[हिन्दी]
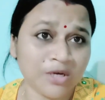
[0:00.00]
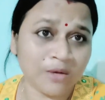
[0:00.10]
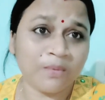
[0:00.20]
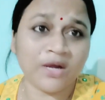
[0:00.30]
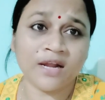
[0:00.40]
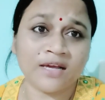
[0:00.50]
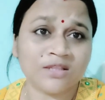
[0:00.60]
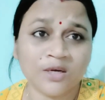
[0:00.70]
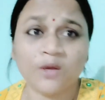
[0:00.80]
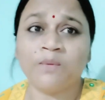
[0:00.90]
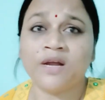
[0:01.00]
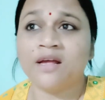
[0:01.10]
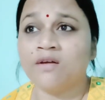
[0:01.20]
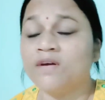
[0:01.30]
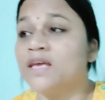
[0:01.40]
भीड़ है इतनी भीड़ है
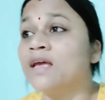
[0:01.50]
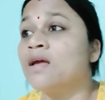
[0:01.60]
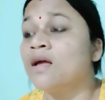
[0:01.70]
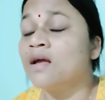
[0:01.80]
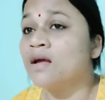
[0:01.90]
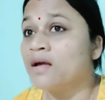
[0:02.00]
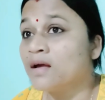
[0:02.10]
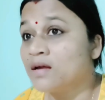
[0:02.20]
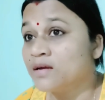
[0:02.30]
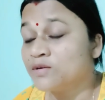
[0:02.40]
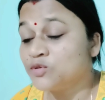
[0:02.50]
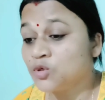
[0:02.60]
वही जो